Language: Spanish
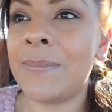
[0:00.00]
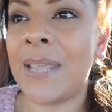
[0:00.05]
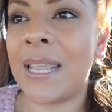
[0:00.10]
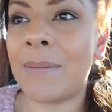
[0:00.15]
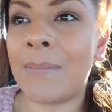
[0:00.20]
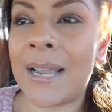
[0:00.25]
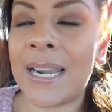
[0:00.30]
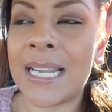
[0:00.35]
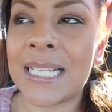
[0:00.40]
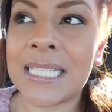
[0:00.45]
Mi
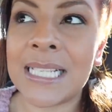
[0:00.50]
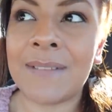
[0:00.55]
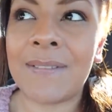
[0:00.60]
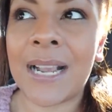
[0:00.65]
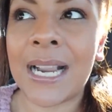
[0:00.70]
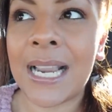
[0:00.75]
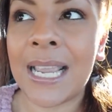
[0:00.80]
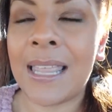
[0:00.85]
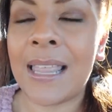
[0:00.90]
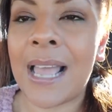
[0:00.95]
hermana se va
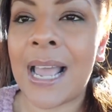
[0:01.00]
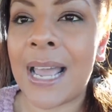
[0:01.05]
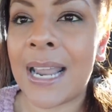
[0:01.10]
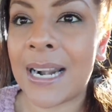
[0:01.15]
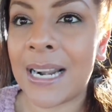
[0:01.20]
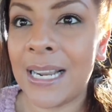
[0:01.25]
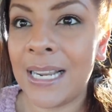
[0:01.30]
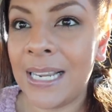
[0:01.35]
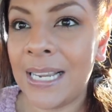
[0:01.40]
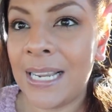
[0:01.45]
a
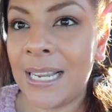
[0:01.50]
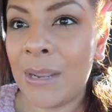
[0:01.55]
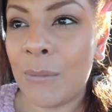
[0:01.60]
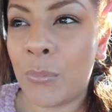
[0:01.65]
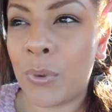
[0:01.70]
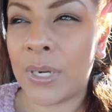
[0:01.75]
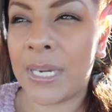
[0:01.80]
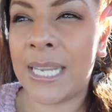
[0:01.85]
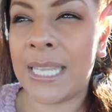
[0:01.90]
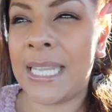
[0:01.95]
quedar
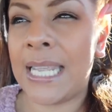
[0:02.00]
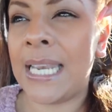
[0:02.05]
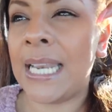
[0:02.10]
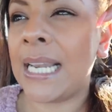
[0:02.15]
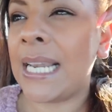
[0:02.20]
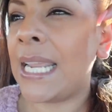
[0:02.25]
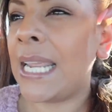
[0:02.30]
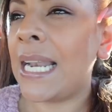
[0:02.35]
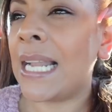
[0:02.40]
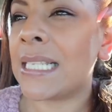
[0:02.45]
porque tiene
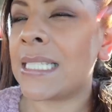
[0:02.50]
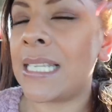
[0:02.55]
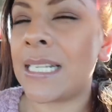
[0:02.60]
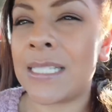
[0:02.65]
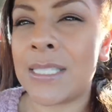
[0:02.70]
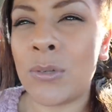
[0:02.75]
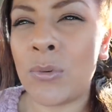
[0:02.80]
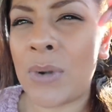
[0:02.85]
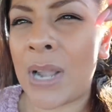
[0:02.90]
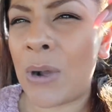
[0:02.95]
que ir a
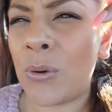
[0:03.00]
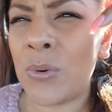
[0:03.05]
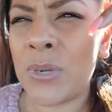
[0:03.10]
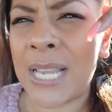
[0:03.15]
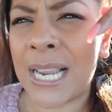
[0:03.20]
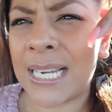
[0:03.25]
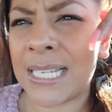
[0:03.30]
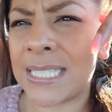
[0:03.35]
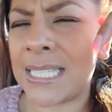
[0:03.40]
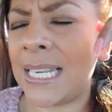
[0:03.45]
hacerse una
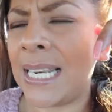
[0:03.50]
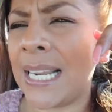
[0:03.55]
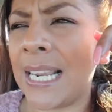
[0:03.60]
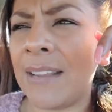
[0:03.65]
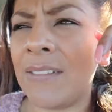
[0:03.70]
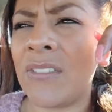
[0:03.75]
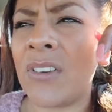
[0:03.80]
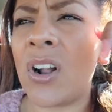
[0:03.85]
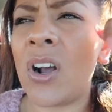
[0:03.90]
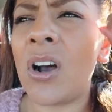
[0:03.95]
uña que se le
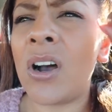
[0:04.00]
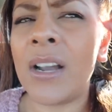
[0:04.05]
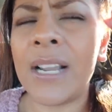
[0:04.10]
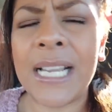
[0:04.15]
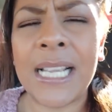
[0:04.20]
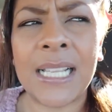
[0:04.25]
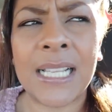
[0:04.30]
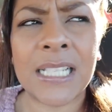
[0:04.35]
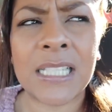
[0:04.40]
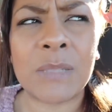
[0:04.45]
quebró
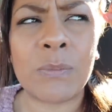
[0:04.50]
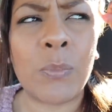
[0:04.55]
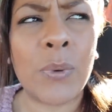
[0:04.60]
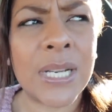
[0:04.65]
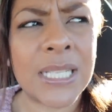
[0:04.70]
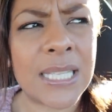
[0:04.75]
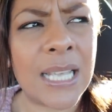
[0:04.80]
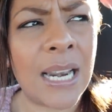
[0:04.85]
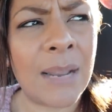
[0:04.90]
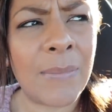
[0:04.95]
y
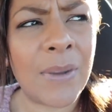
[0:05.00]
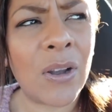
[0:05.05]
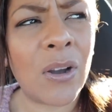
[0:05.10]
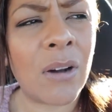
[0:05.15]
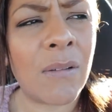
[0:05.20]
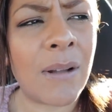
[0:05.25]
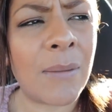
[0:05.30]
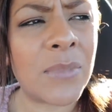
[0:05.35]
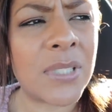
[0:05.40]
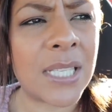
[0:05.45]
después a lo
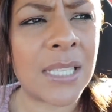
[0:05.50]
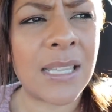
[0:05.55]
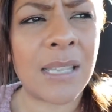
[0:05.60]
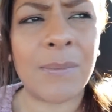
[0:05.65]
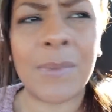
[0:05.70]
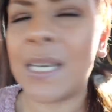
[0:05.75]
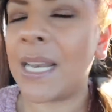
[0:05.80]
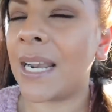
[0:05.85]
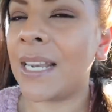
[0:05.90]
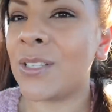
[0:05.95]
mejor vamos a
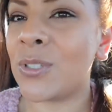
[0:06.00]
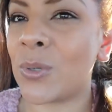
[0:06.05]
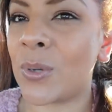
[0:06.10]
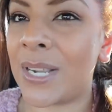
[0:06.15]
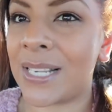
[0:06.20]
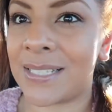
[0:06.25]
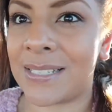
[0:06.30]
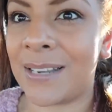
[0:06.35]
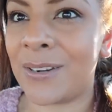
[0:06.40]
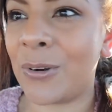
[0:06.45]
terminar en su
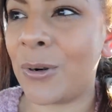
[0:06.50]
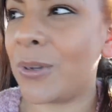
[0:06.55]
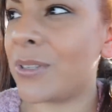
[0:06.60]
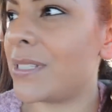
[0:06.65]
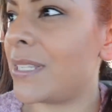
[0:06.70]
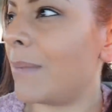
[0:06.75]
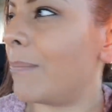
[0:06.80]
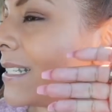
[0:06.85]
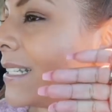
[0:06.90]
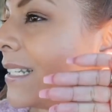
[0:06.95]
casa, no lo
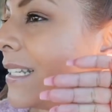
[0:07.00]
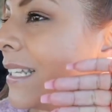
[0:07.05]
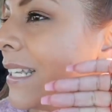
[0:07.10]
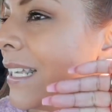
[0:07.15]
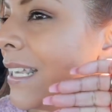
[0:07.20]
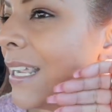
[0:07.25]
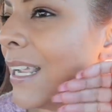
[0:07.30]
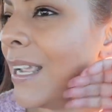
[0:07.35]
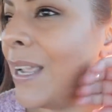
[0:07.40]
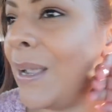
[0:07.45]
sé.
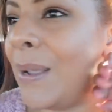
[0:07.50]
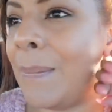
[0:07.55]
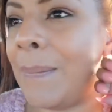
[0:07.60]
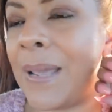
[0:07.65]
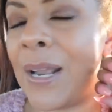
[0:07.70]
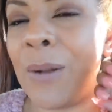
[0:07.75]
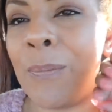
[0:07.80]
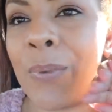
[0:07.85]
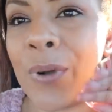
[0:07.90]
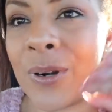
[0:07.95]

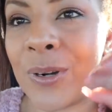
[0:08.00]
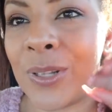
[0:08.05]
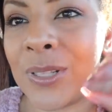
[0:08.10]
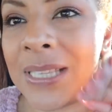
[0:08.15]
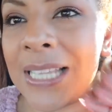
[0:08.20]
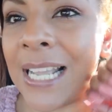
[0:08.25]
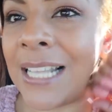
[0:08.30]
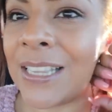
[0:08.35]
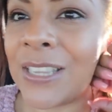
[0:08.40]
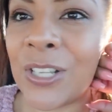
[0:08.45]
Pero por lo
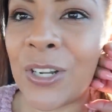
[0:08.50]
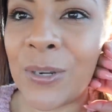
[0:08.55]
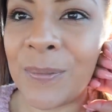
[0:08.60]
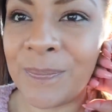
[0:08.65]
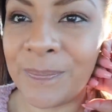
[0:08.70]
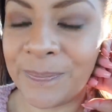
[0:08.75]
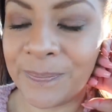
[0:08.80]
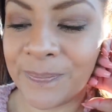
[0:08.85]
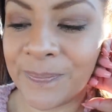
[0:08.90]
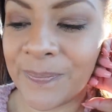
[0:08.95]
tanto,
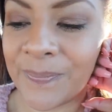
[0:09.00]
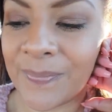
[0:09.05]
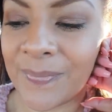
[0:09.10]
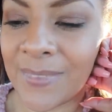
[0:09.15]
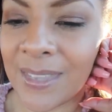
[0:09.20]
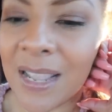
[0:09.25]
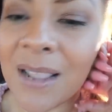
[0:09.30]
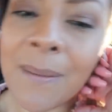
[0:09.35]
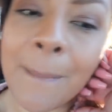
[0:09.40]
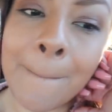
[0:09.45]

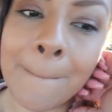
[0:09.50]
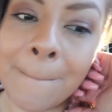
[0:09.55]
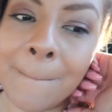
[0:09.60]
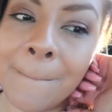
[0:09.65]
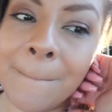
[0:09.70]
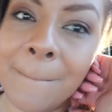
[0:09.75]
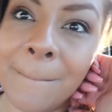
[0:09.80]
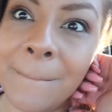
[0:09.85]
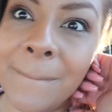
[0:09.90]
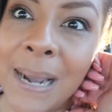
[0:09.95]

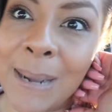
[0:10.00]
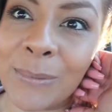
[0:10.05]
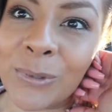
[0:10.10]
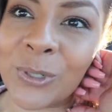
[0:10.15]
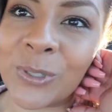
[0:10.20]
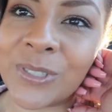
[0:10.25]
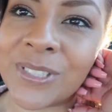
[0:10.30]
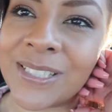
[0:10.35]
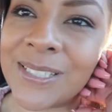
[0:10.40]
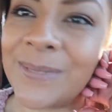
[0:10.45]

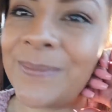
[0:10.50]
vámonos.